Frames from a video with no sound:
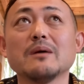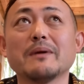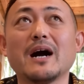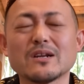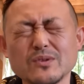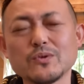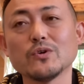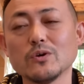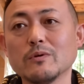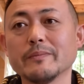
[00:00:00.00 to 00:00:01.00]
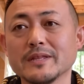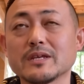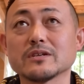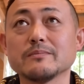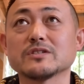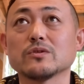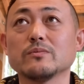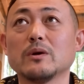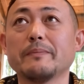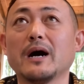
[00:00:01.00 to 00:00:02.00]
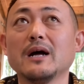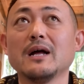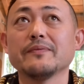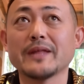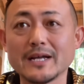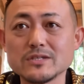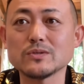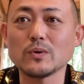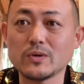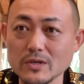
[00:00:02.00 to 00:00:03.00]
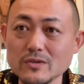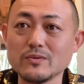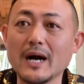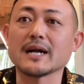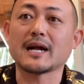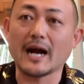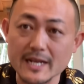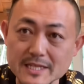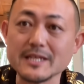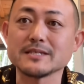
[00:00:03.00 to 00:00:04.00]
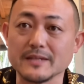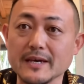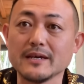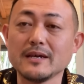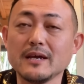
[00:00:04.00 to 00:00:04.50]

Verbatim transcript: まあ、春の土曜もメンタルきますけどもやっぱ夏と冬は体ですね。